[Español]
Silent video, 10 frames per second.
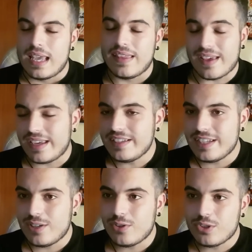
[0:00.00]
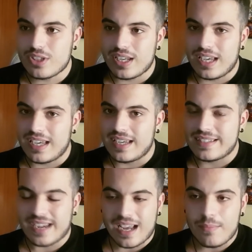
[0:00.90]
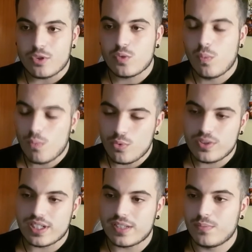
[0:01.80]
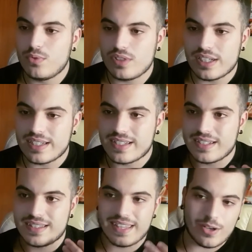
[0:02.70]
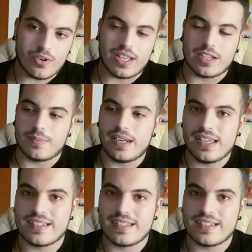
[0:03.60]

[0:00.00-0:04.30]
Y de aquí, chicos, eh, sacamos muchas, muchas teorías, ¿vale?